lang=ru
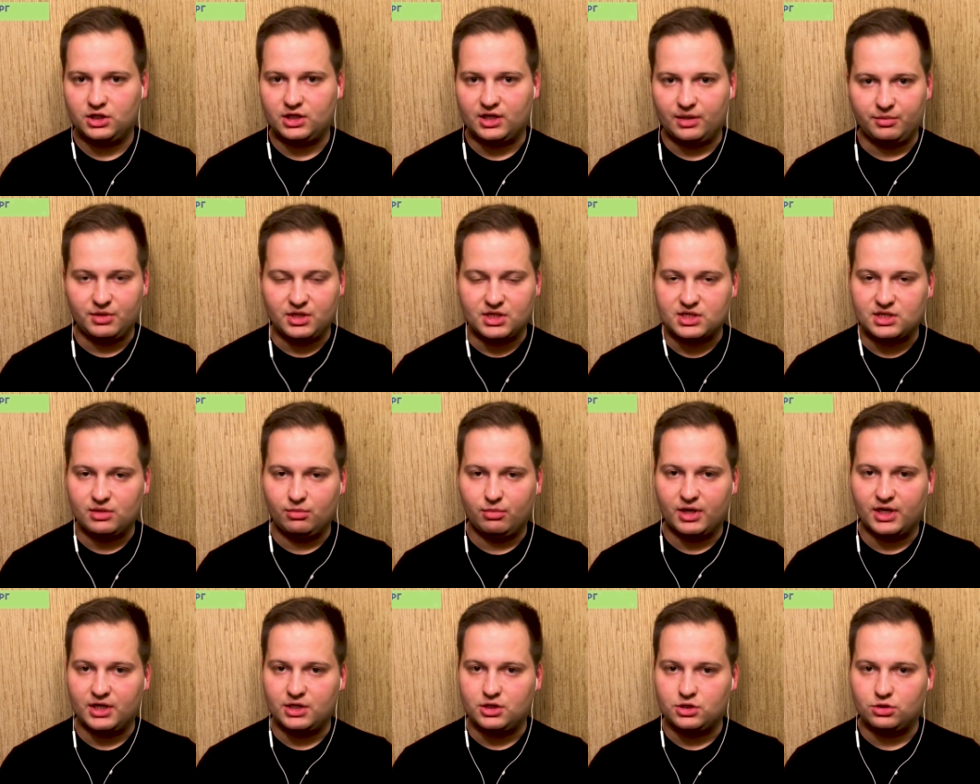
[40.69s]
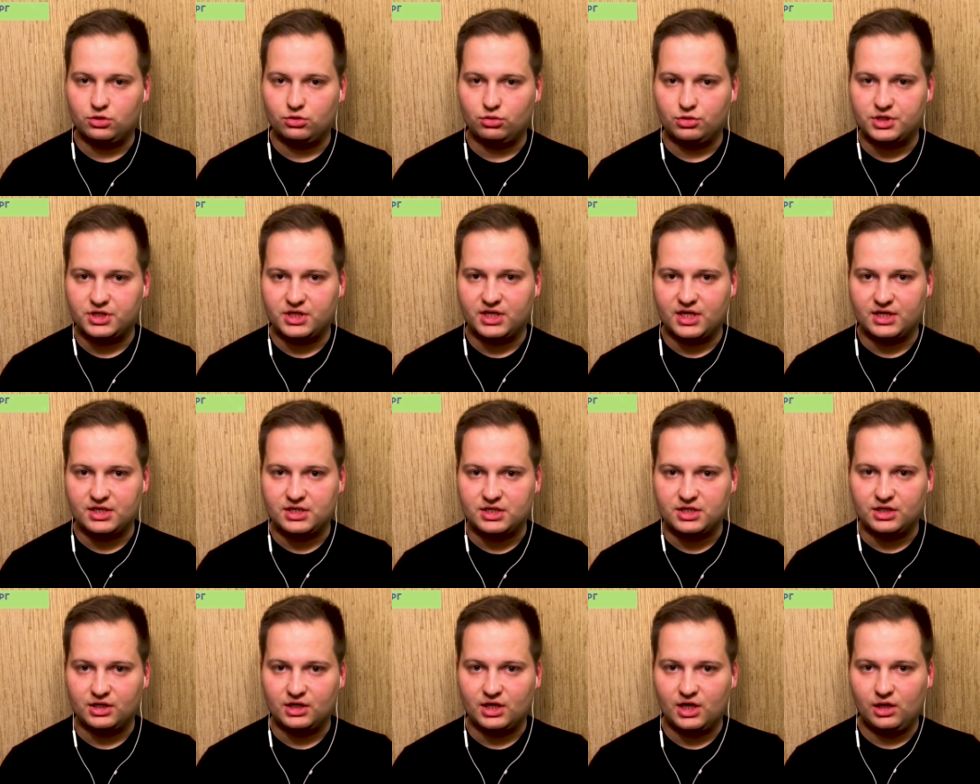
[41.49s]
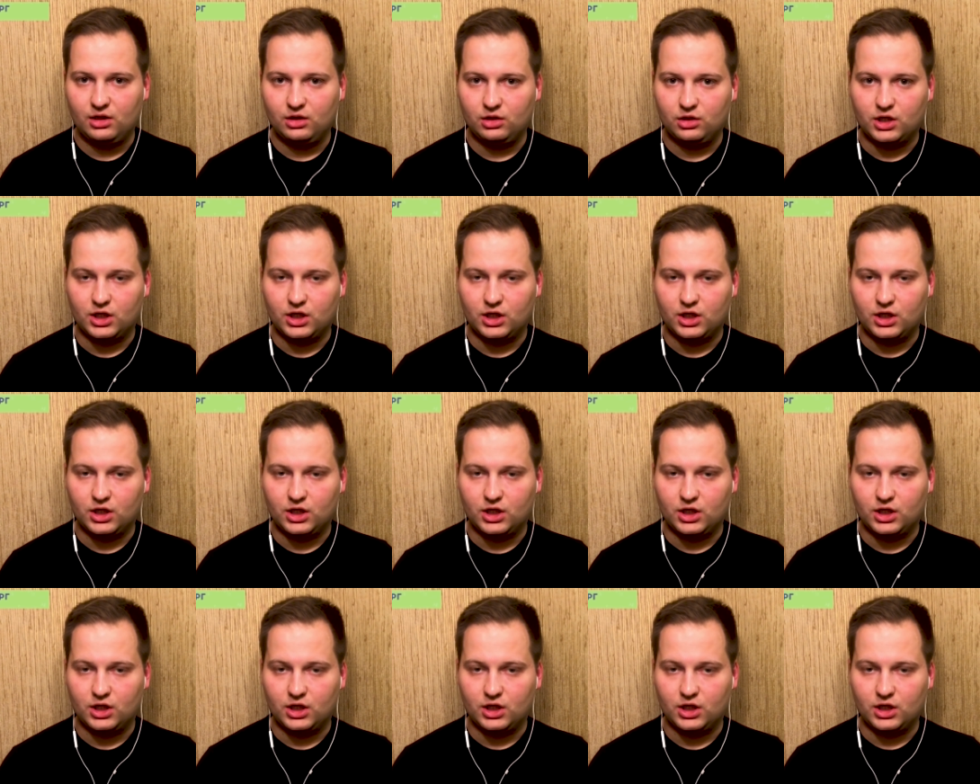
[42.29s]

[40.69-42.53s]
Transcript: Там, если брать тульский арсенал,